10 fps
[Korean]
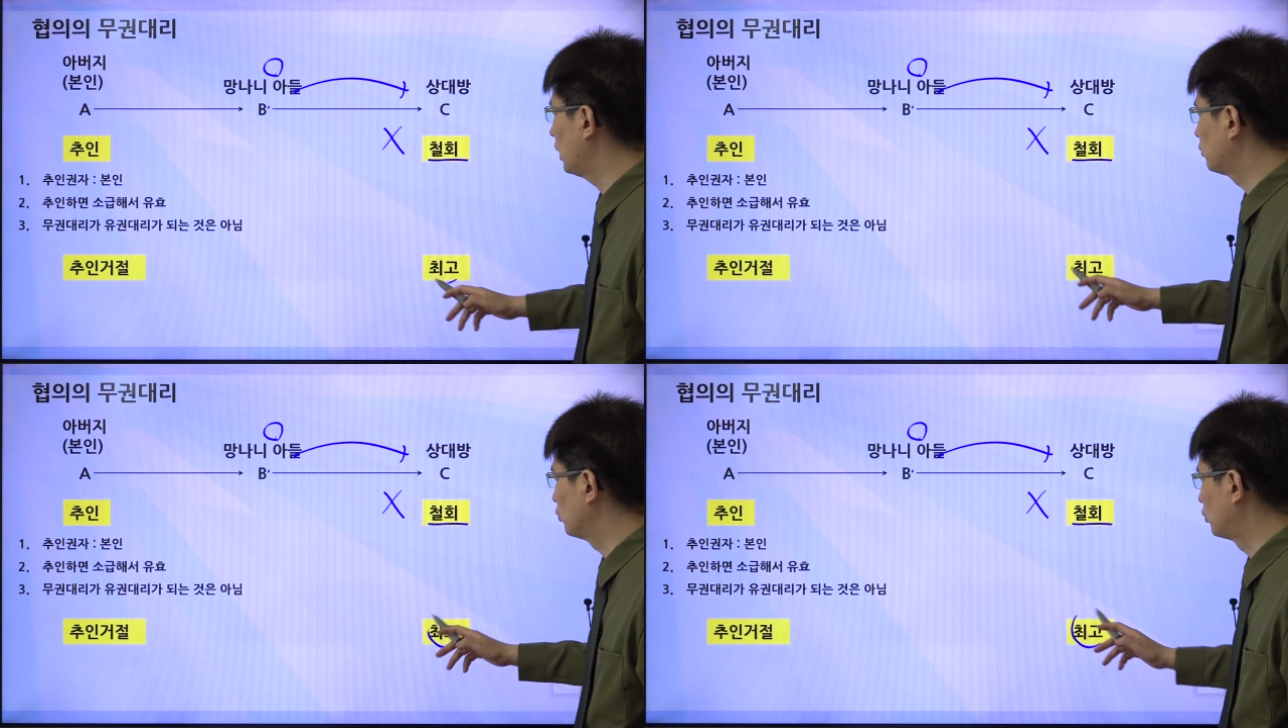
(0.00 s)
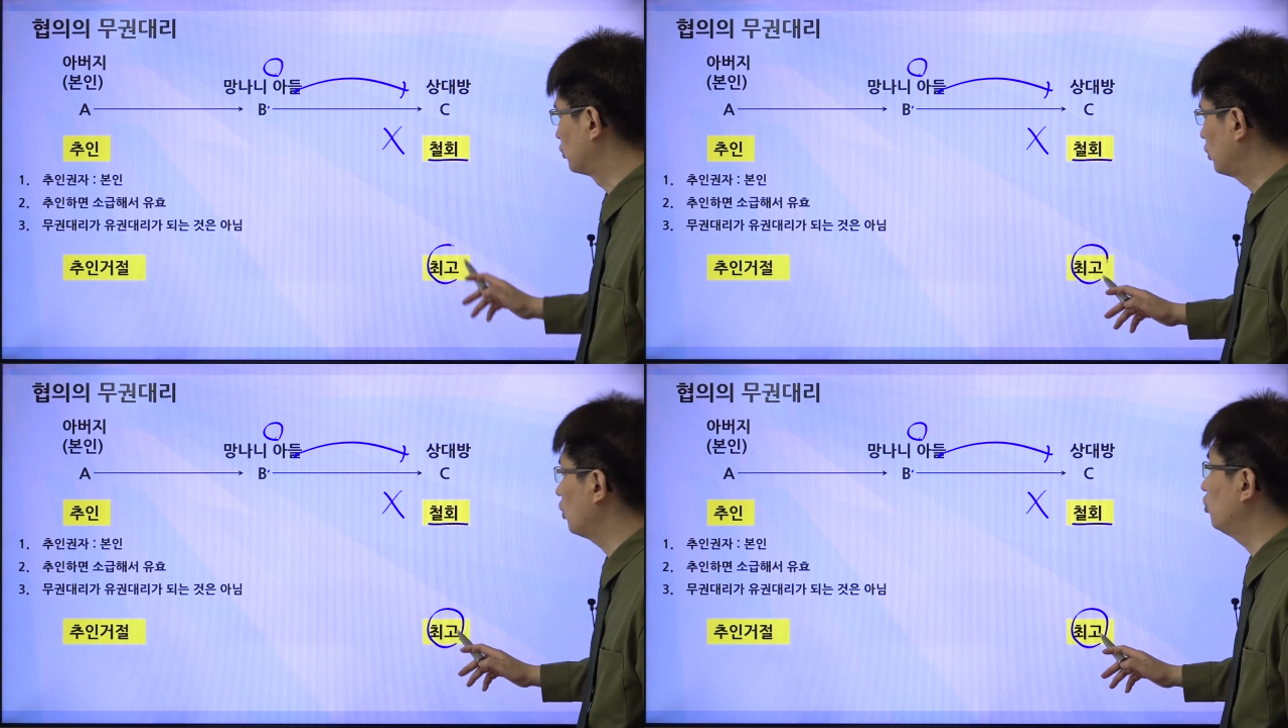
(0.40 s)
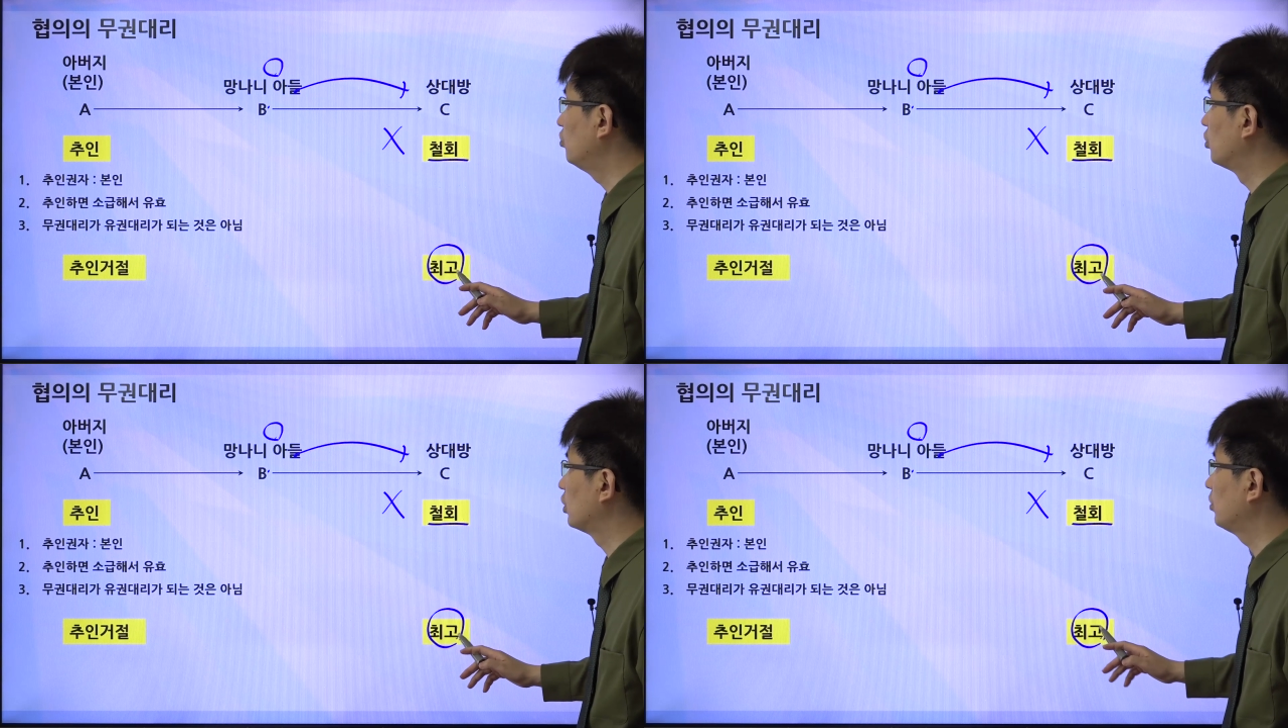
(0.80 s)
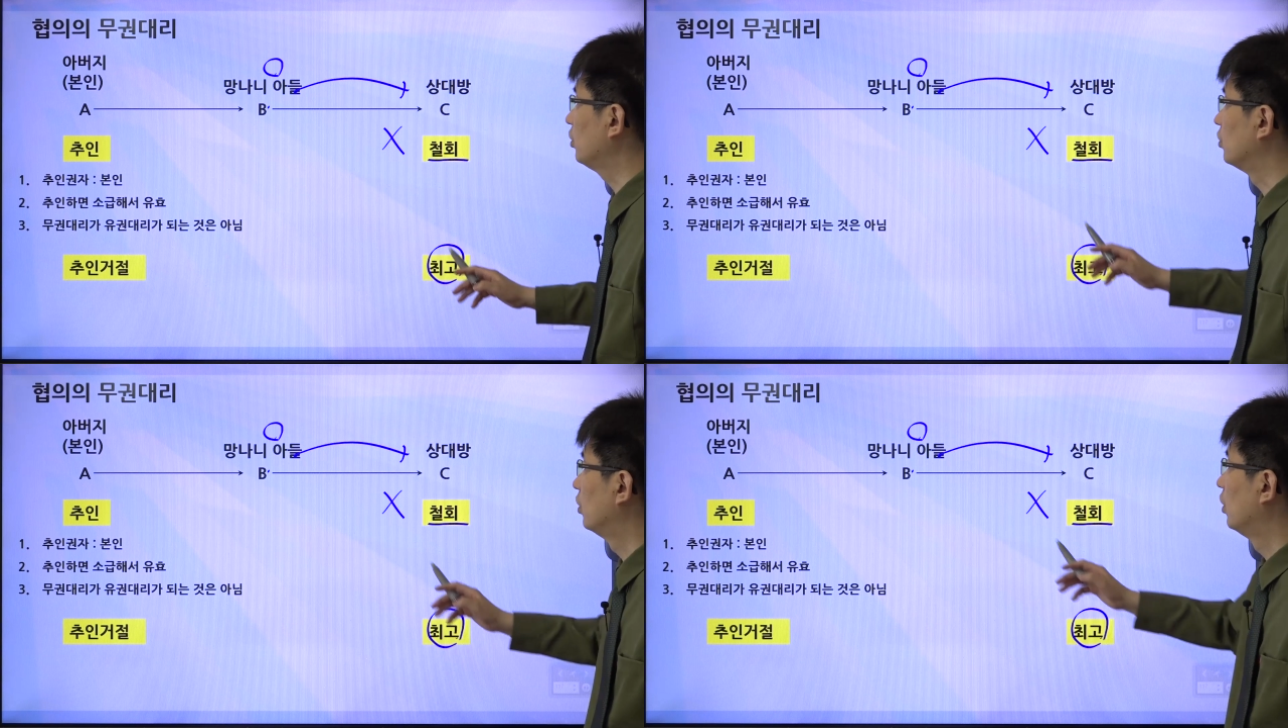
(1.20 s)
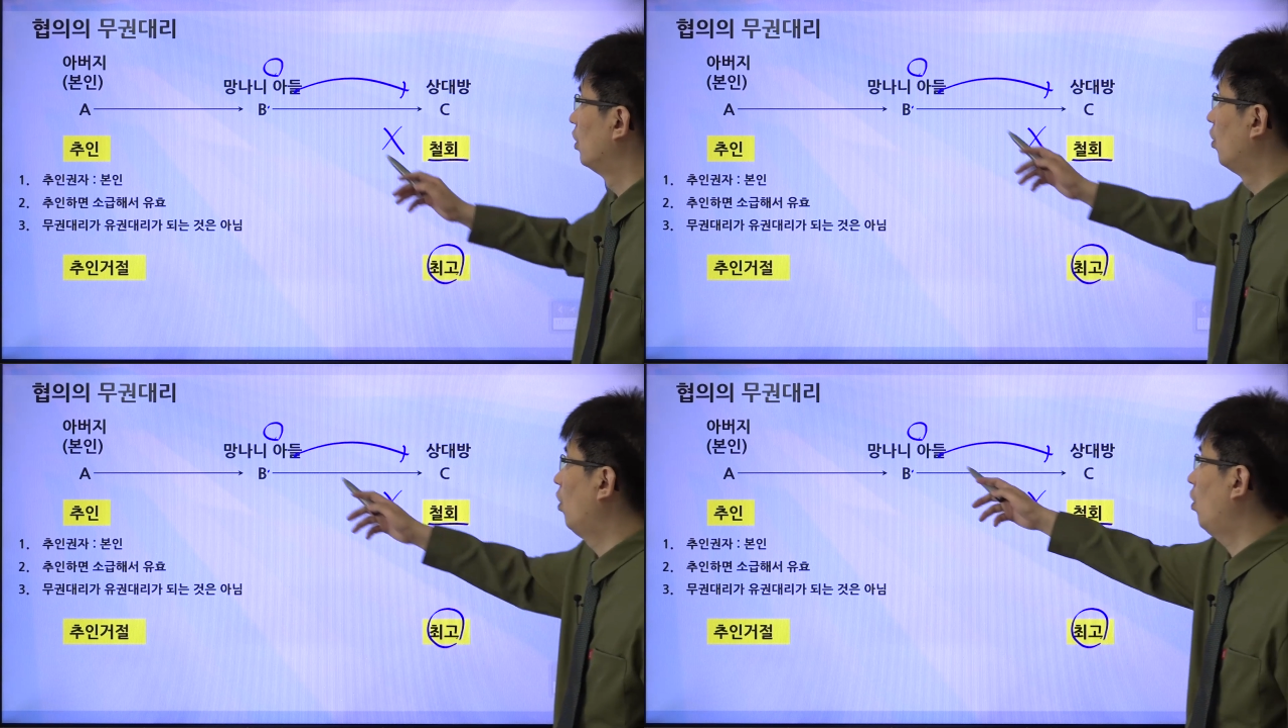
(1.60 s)
할 수 있어요. 최고는 뭐냐면
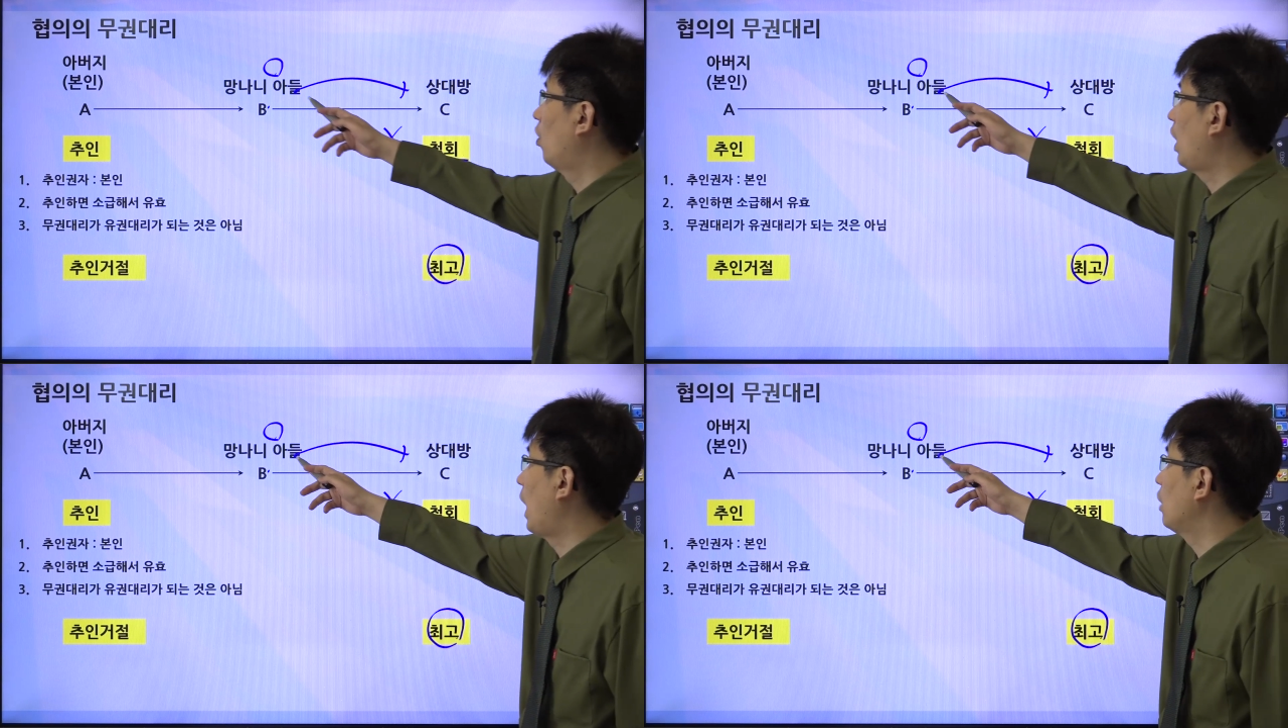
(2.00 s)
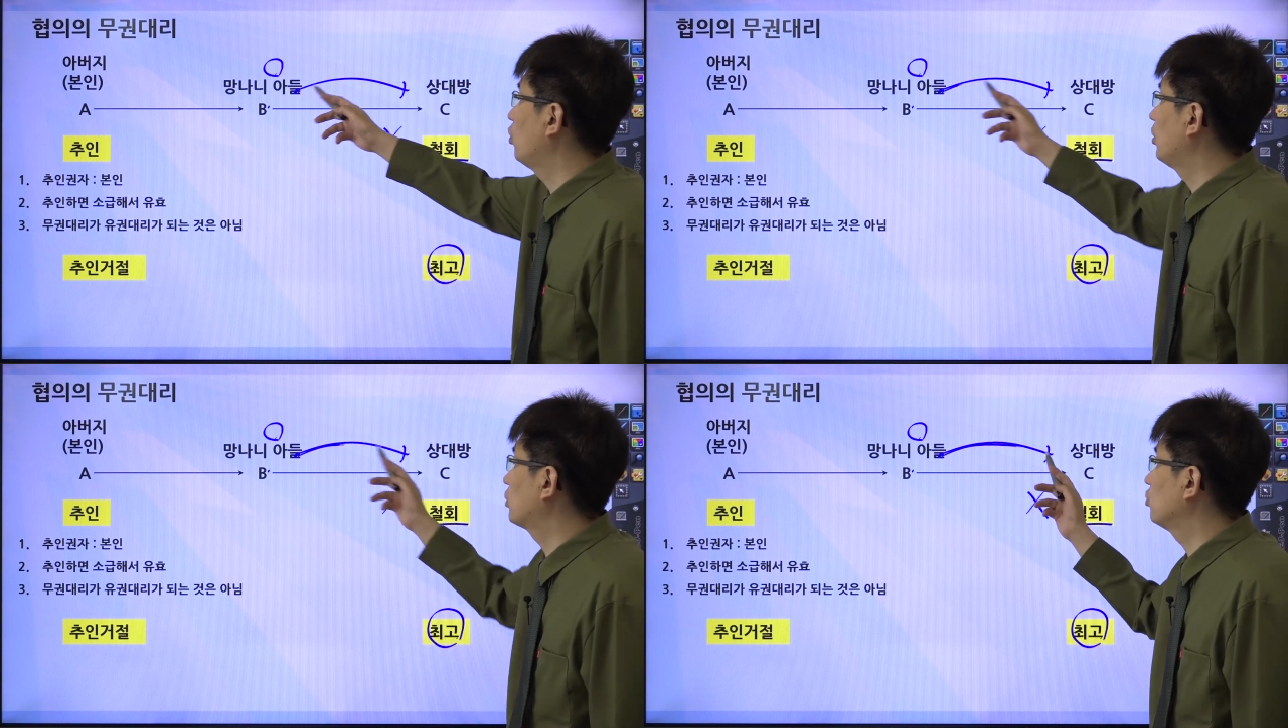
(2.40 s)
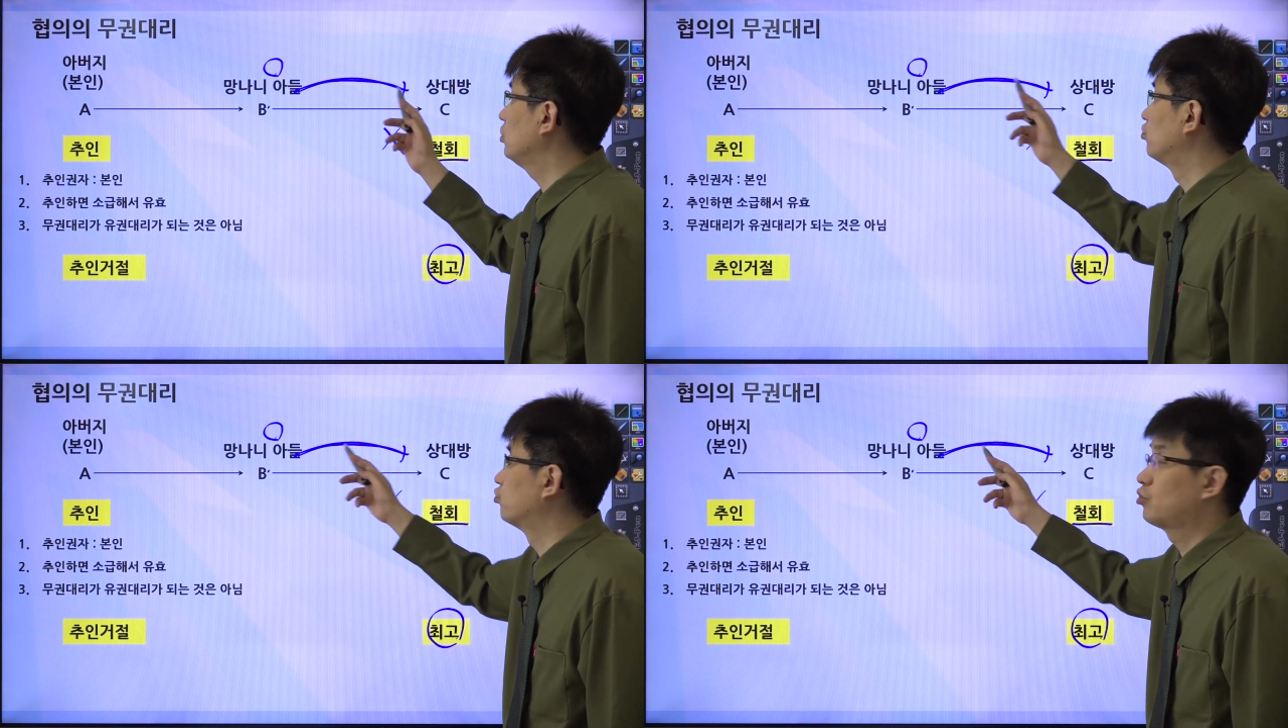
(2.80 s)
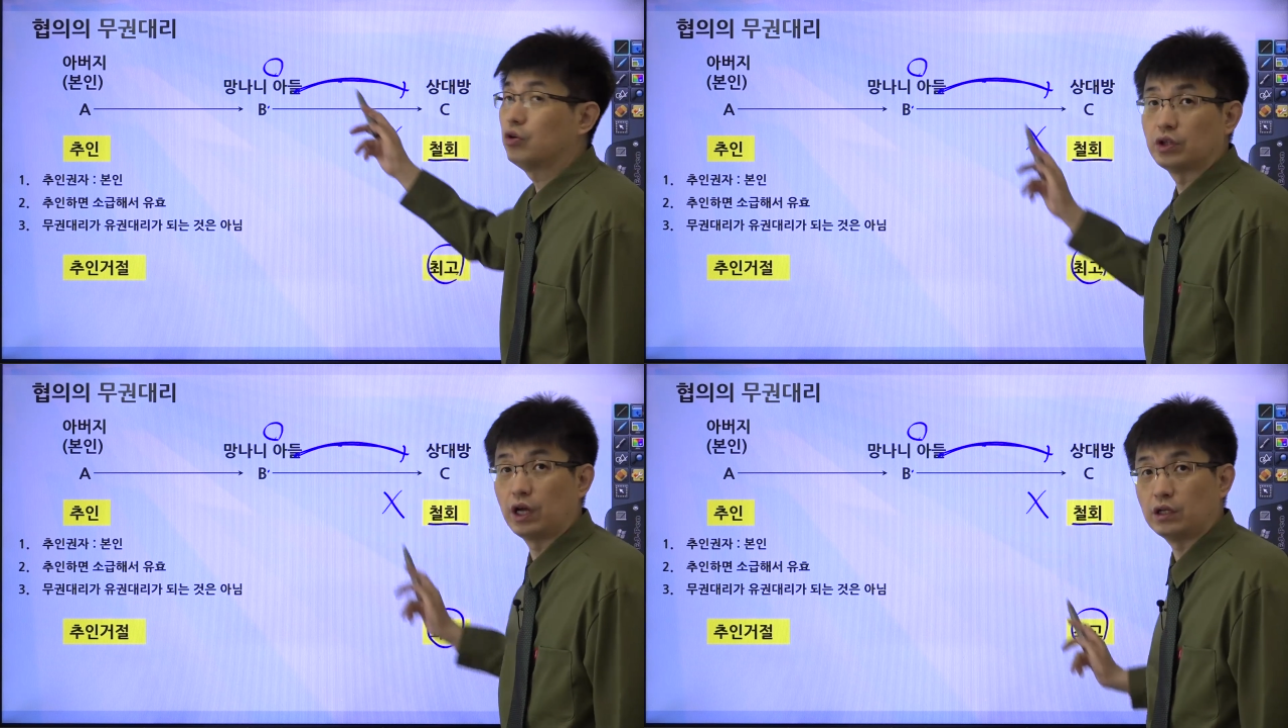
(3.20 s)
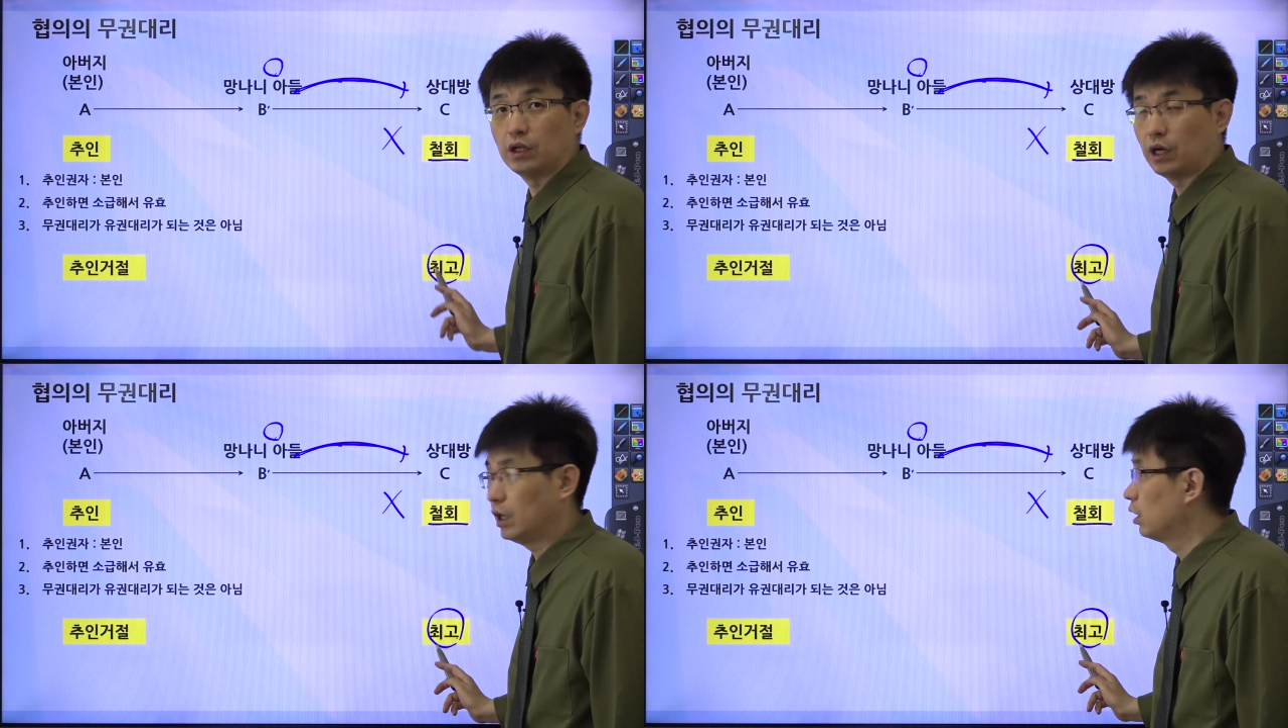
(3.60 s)
어? 알고 봤더니
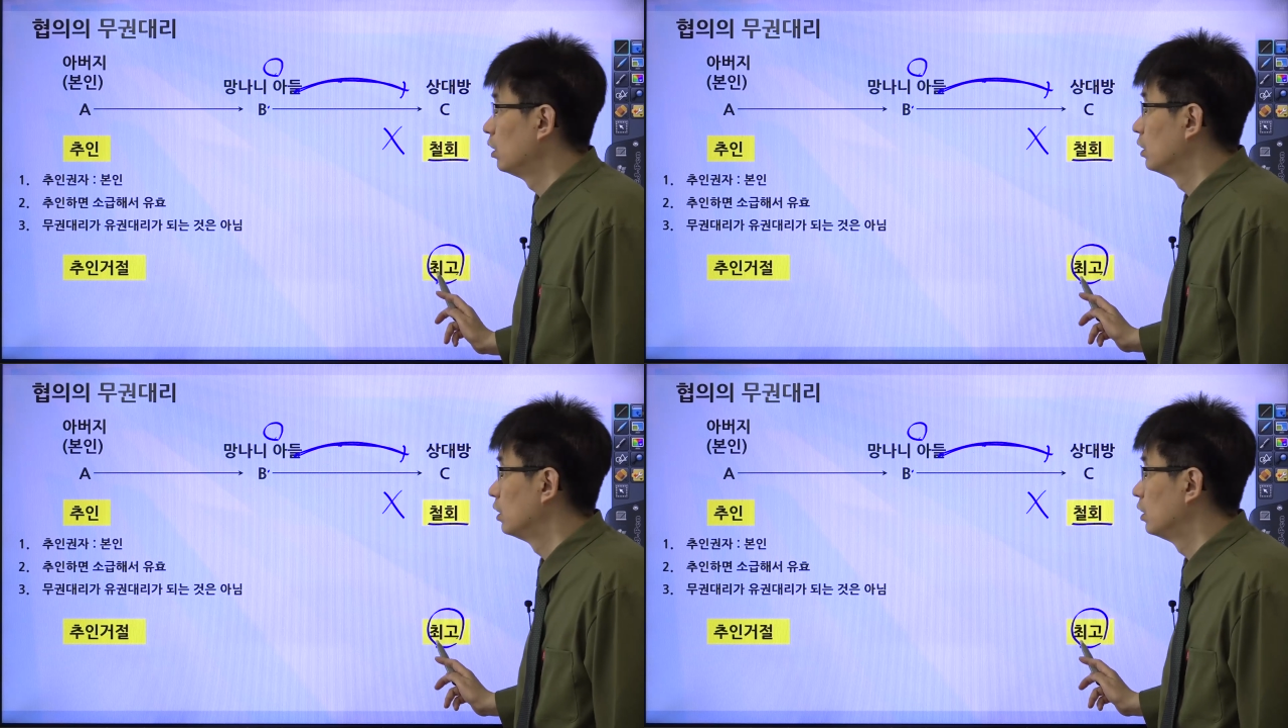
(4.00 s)
무권대리네.